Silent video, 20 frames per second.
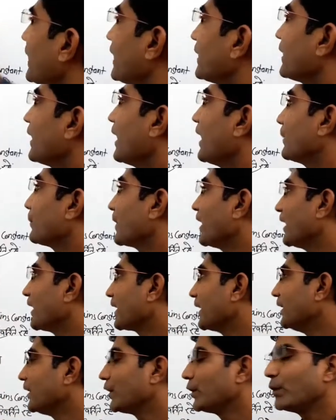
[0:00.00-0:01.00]
आता है आपका
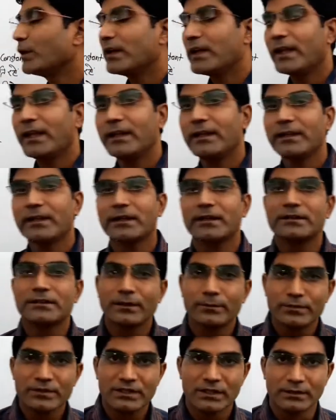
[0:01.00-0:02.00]
कंटिन्यूटी इन
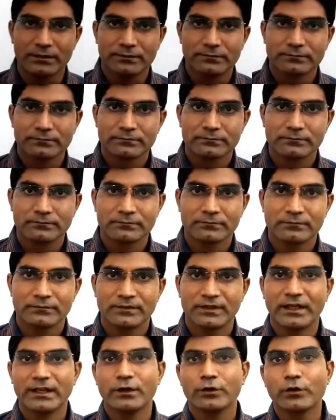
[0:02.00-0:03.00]
कंजम्पशन
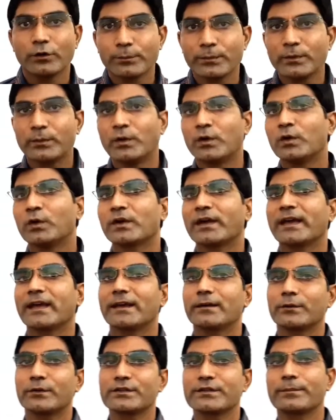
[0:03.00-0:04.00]
यानी उपभोग
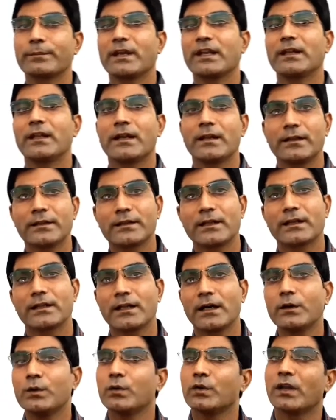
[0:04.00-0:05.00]
है उसमें
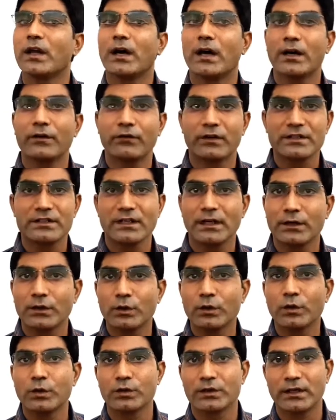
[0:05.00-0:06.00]
निरंतरता होना आवश्यक
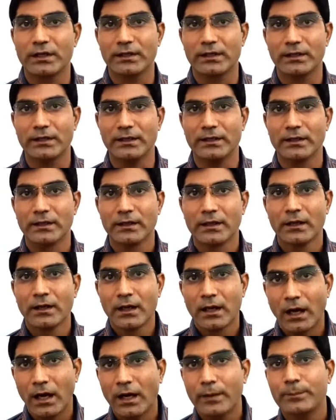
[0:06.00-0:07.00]
होता है
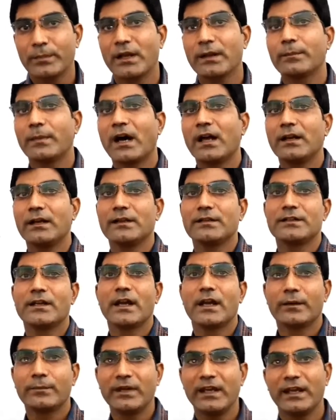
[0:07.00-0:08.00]
आपने मान लीजिए
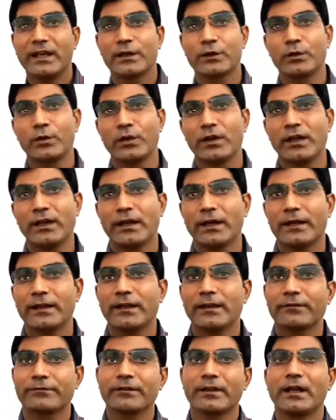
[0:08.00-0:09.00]
अभी एक रोटी खाई
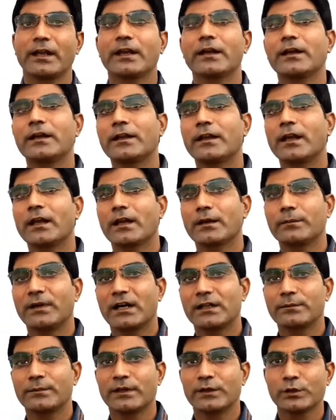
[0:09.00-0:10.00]
है फिर एक घंटे के
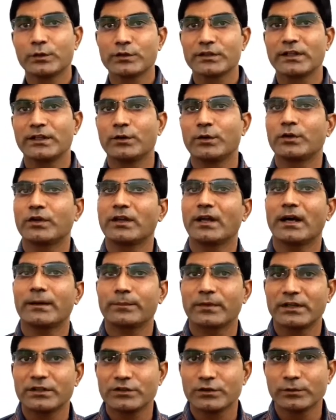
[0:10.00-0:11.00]
बाद में दूसरी रोटी
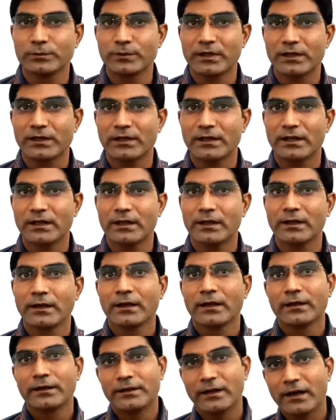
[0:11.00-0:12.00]
आप कंज्यूम कर रहे
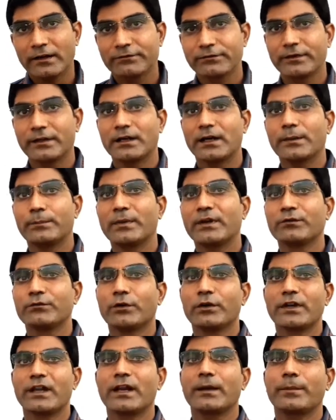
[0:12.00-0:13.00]
हैं या फिर अपन
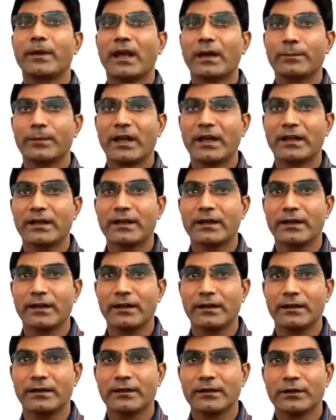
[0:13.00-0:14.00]
वाटर पे अप्लाई
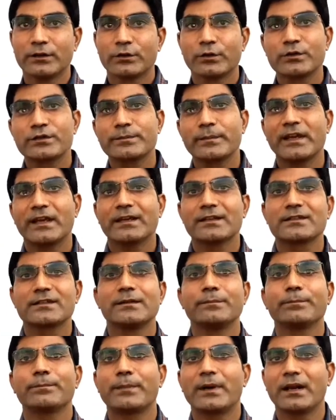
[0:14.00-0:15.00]
करें तो उसमें एक
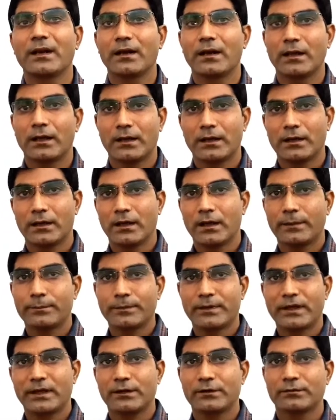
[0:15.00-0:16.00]
सिंपल
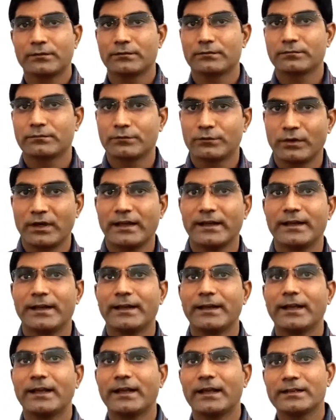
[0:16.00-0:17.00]
आपके
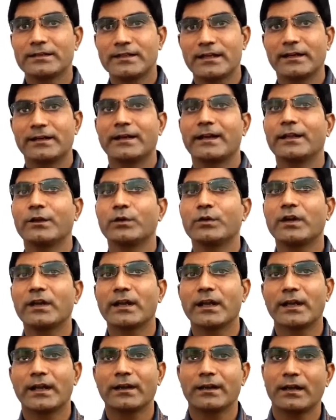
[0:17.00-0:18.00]
क्वांटिटी या स्टैंडर्ड
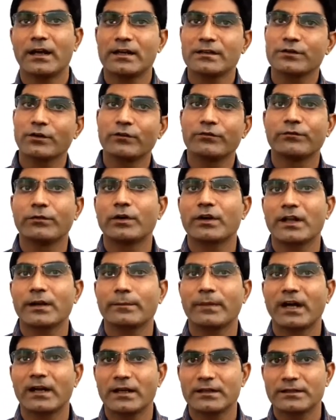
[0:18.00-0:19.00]
यूनिट है एक ग्लास ऑफ वाटर
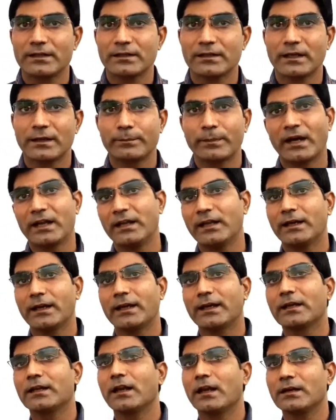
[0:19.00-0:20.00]
माना जाता है पानी का
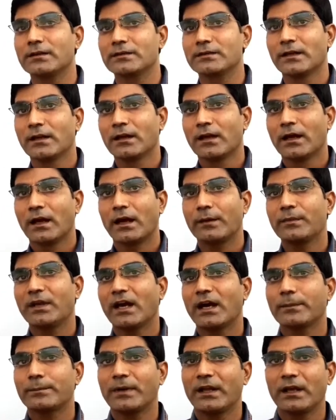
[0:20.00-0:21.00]
एक ग्लास अभी
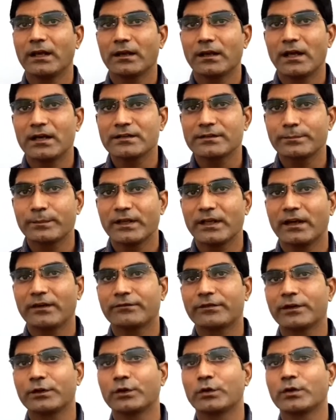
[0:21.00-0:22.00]
आपने एक गिलास पिया
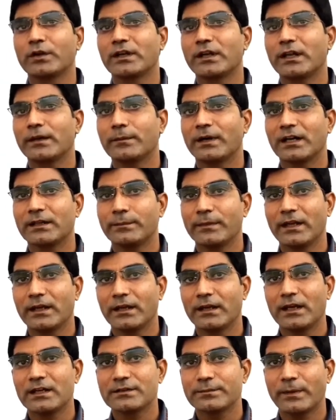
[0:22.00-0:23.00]
फिर दो घंटे बाद में एक
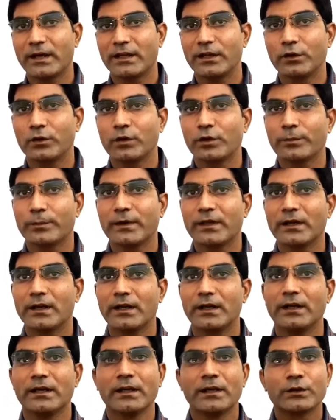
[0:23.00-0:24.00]
गिलास पानी और पी रहे
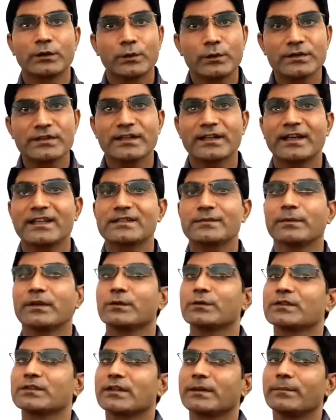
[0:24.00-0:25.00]
हैं तो उस केस में
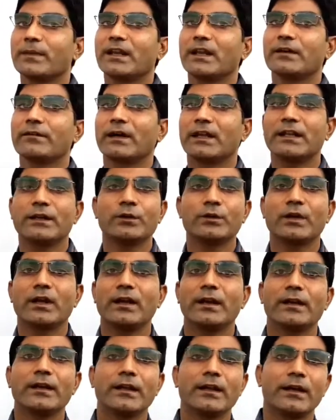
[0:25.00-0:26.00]
उससे मिलने वाली
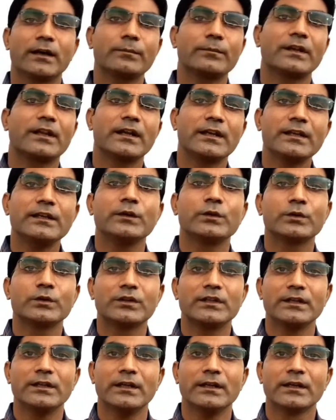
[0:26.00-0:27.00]
यूटिलिटी कम नहीं
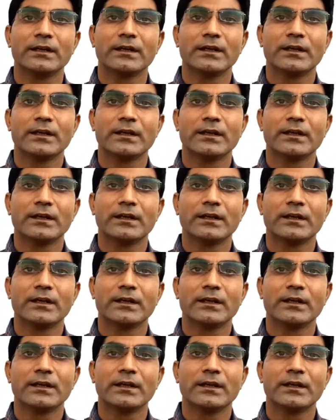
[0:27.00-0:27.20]
होती है